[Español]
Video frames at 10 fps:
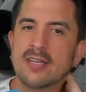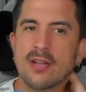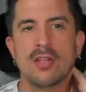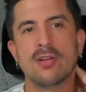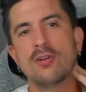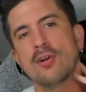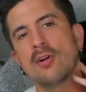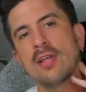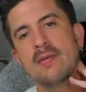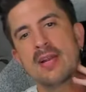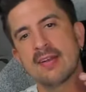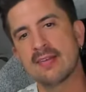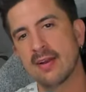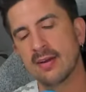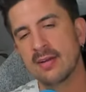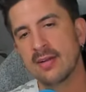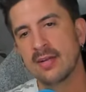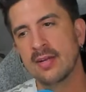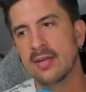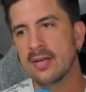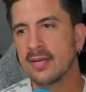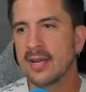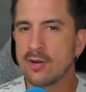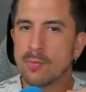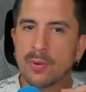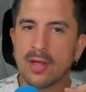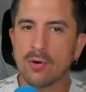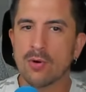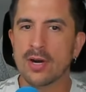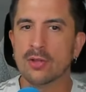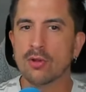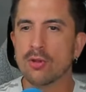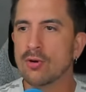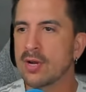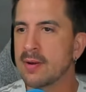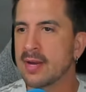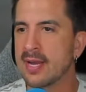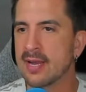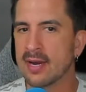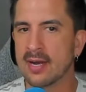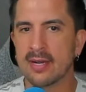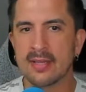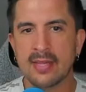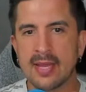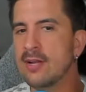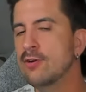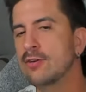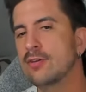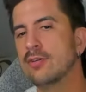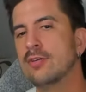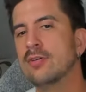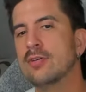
O sea, yo, creo que debería ser que yo pueda coger todo lo que quiera de ellos